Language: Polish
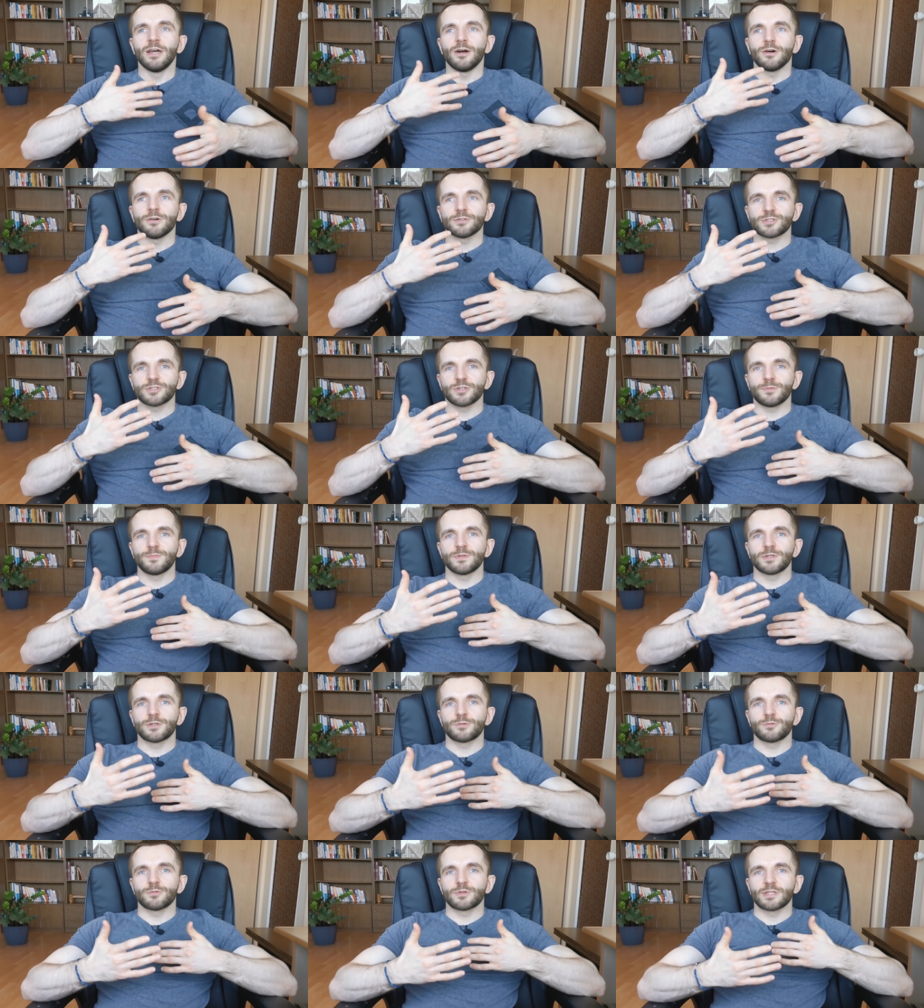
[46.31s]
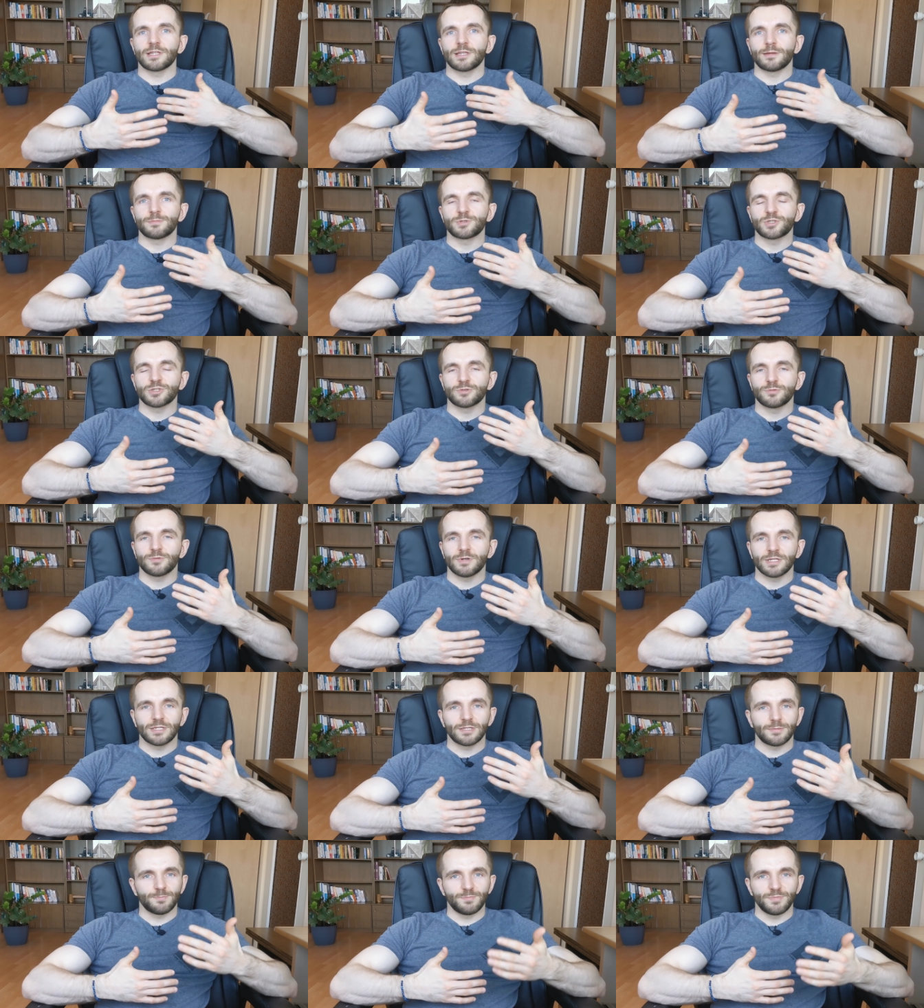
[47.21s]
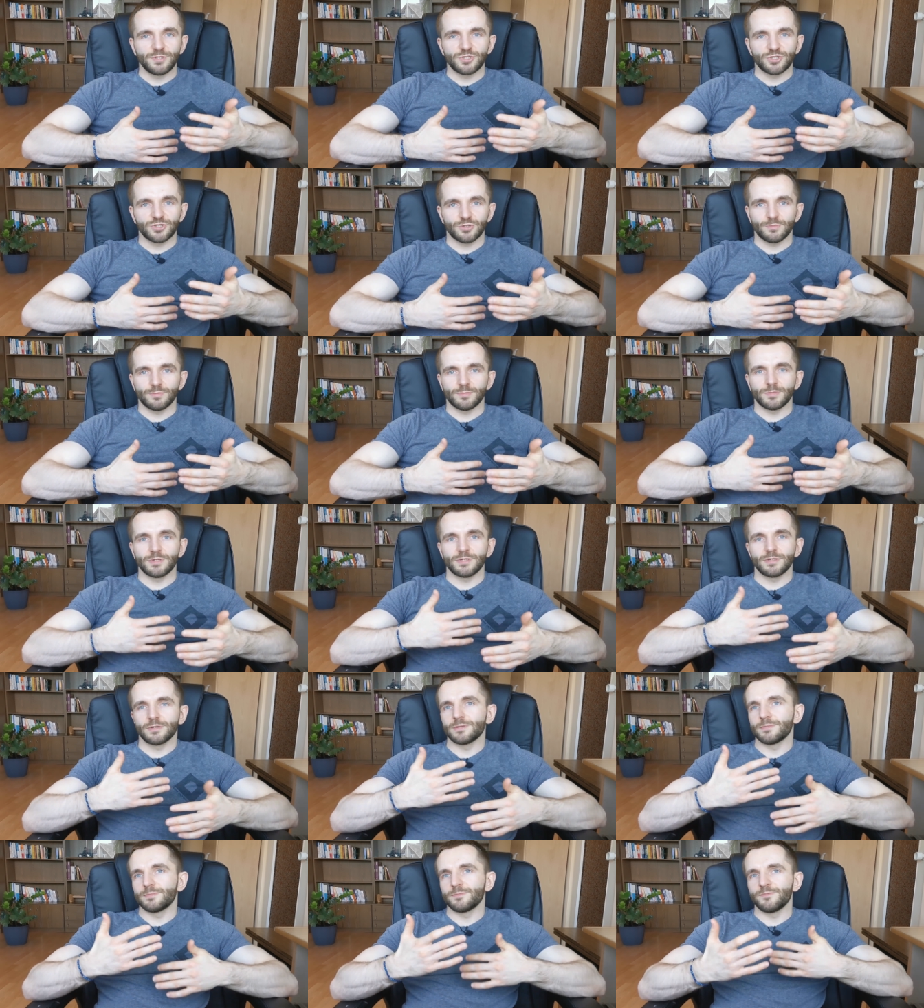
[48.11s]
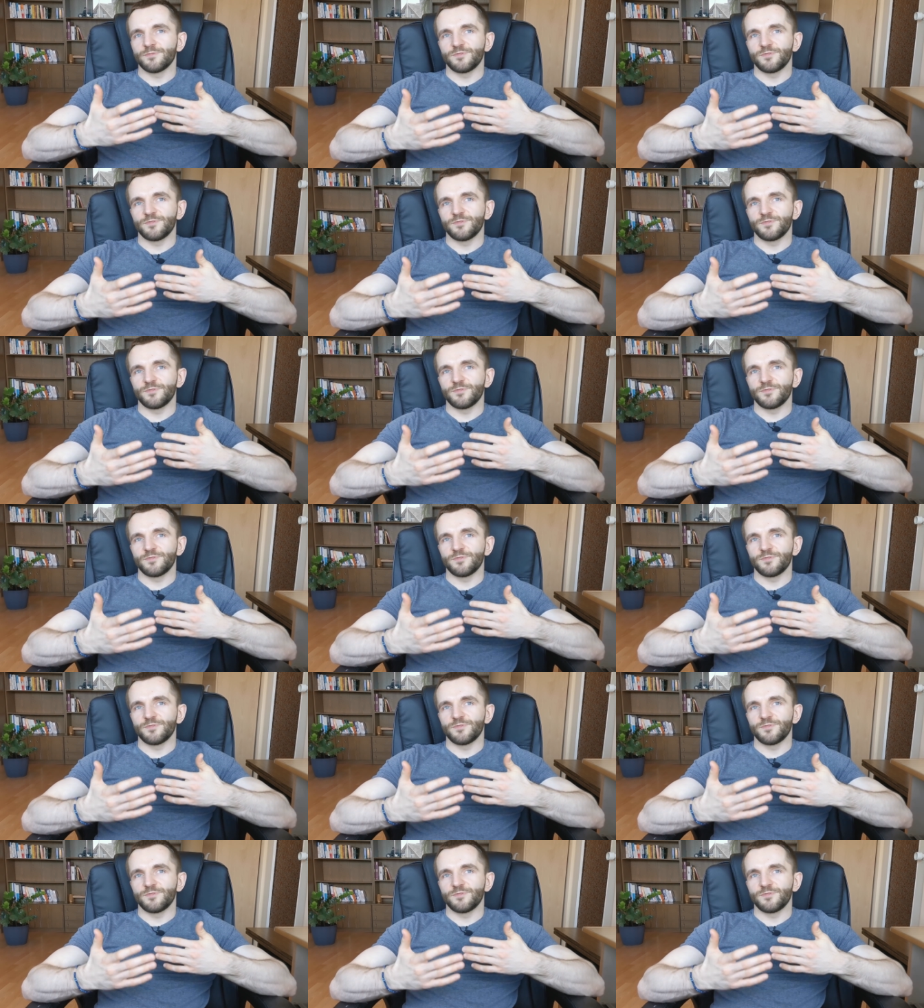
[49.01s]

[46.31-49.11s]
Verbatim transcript: osoby, które na przykład piszą e,